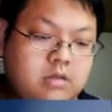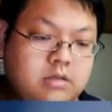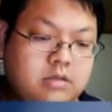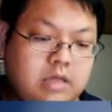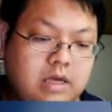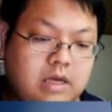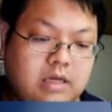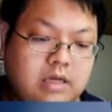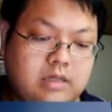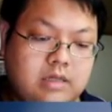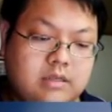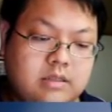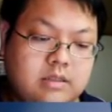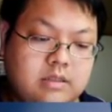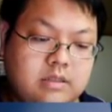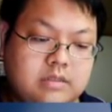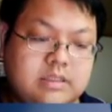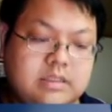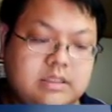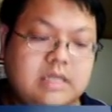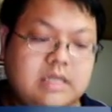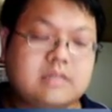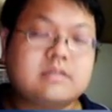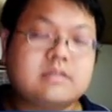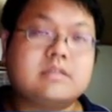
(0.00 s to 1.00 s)
那
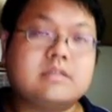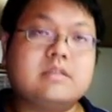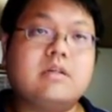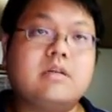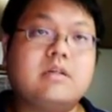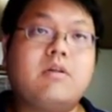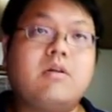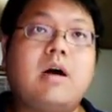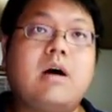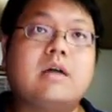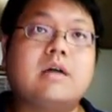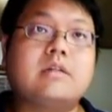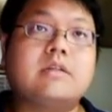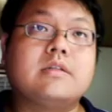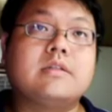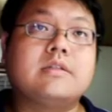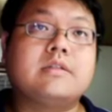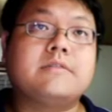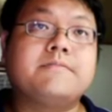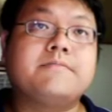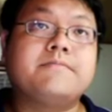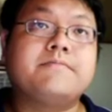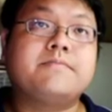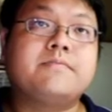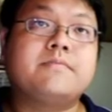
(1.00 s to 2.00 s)
这样子的话
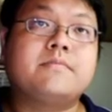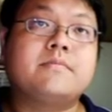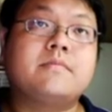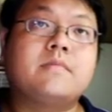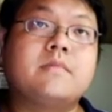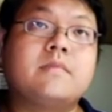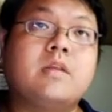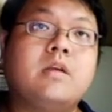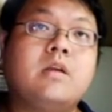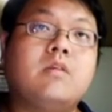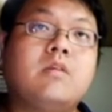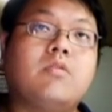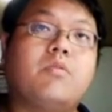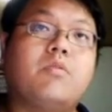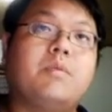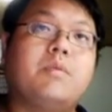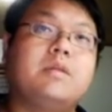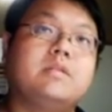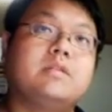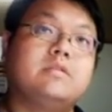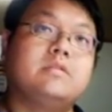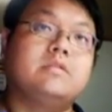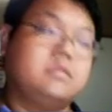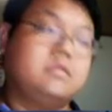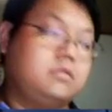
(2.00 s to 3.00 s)
呢，我
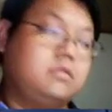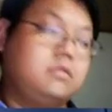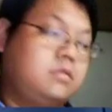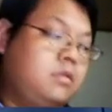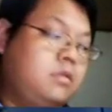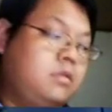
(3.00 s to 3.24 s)
们